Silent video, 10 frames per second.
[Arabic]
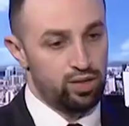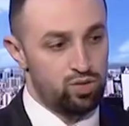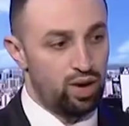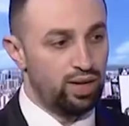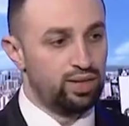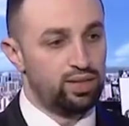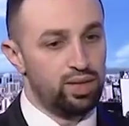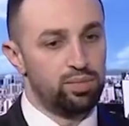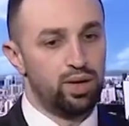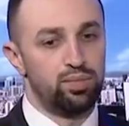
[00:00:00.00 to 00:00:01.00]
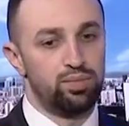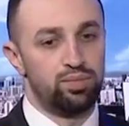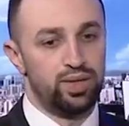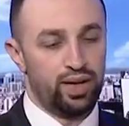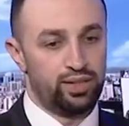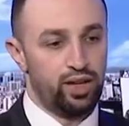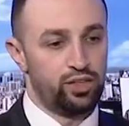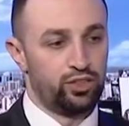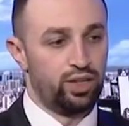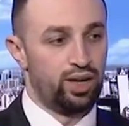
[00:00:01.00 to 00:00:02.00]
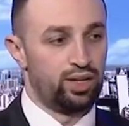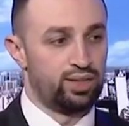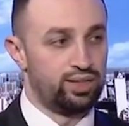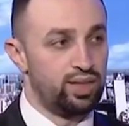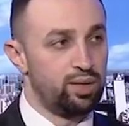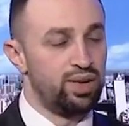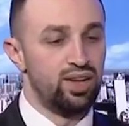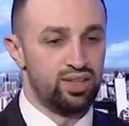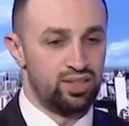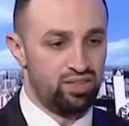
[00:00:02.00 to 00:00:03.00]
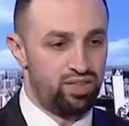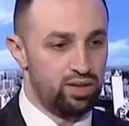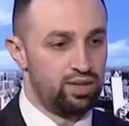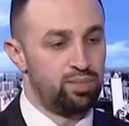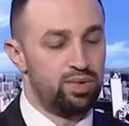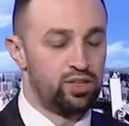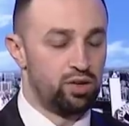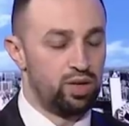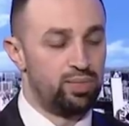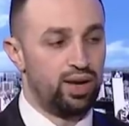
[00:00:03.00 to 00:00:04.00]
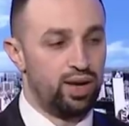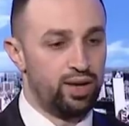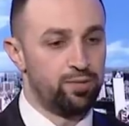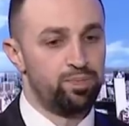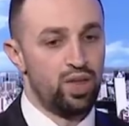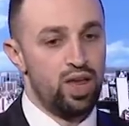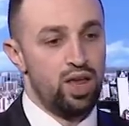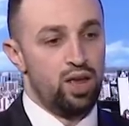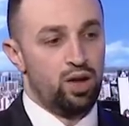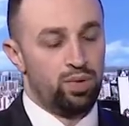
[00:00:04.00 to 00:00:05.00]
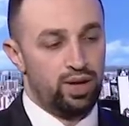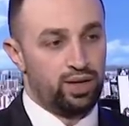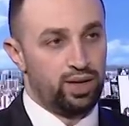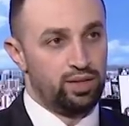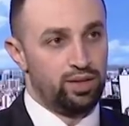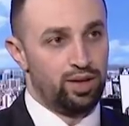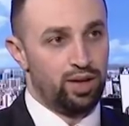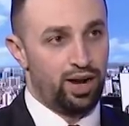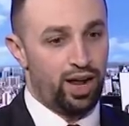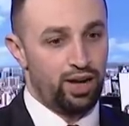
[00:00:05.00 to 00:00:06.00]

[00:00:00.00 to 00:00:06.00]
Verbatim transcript: سؤال كثير مهم بيحتاج لكثير من الاستفاضه بالجواب عليه ولكن معلي هلا